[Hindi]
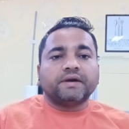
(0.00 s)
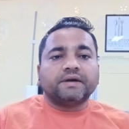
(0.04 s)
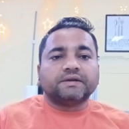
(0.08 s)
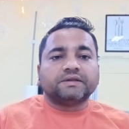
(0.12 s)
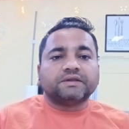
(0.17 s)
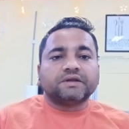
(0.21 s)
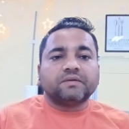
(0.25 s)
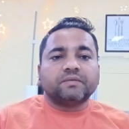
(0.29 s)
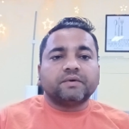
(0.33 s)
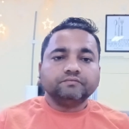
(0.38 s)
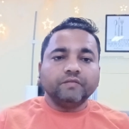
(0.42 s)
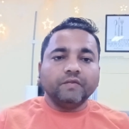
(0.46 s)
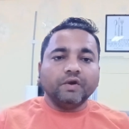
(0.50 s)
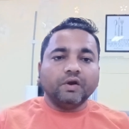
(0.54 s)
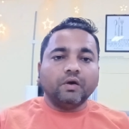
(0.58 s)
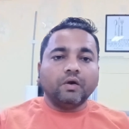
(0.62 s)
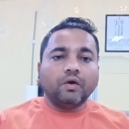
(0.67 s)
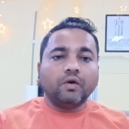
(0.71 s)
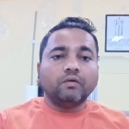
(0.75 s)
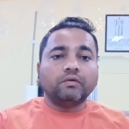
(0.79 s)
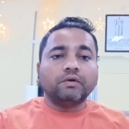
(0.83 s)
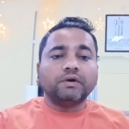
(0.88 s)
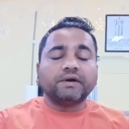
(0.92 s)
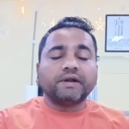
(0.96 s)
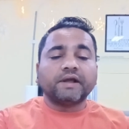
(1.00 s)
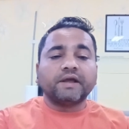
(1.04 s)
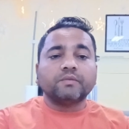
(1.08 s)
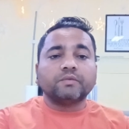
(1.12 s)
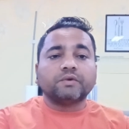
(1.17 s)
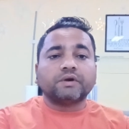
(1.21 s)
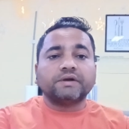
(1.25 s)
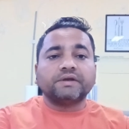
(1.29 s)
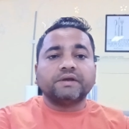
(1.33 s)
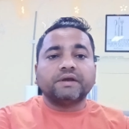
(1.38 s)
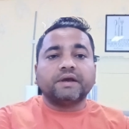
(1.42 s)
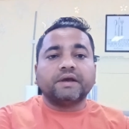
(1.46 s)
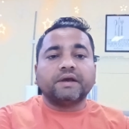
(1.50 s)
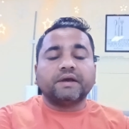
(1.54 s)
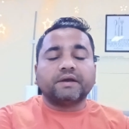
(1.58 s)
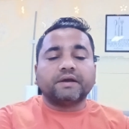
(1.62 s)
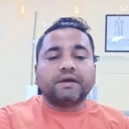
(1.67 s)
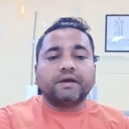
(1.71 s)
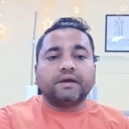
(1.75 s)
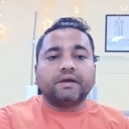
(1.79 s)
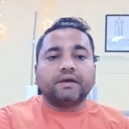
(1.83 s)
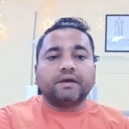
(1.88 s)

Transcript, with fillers: कटता भाई ओवर टाइम का यह है कि